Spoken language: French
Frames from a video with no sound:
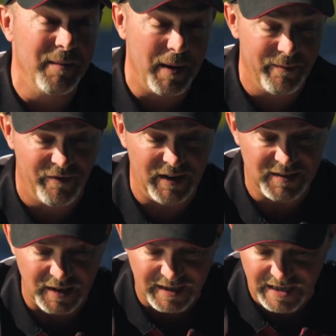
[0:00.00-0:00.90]
et même
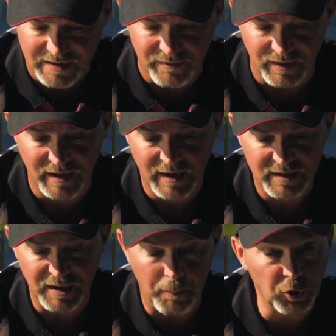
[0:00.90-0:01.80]
25 livres.
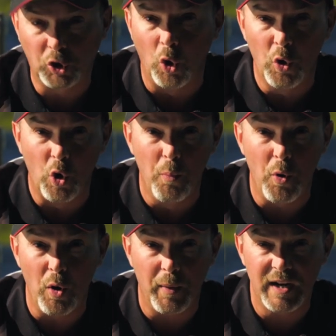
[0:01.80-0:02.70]
C'est pas trop gros
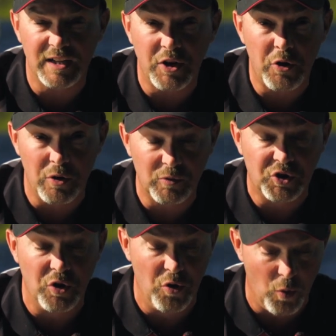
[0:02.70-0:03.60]
pour un prédateur comme
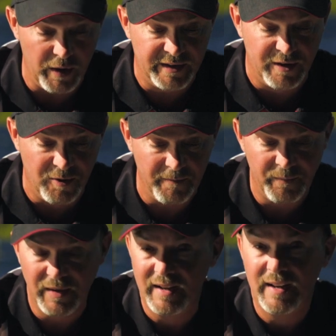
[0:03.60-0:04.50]
ça, loin de là.
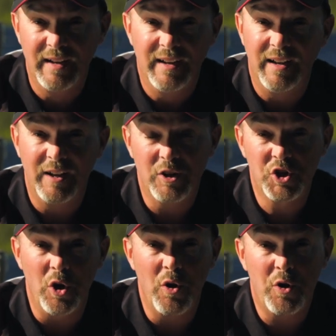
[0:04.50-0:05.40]
Euh,
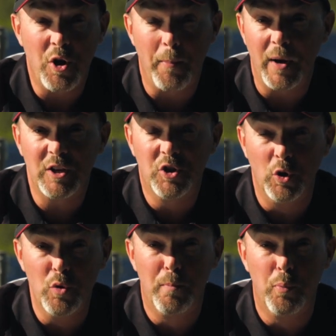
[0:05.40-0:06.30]
j'ai un copain qui
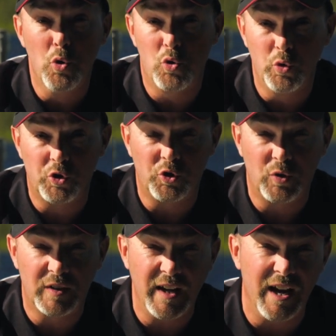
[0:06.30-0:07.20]
a eu beaucoup de
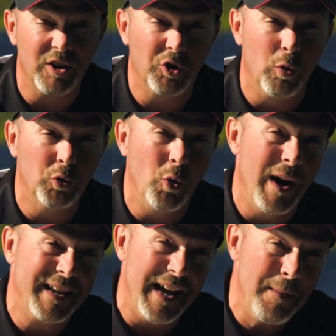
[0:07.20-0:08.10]
succès, entre autres au lac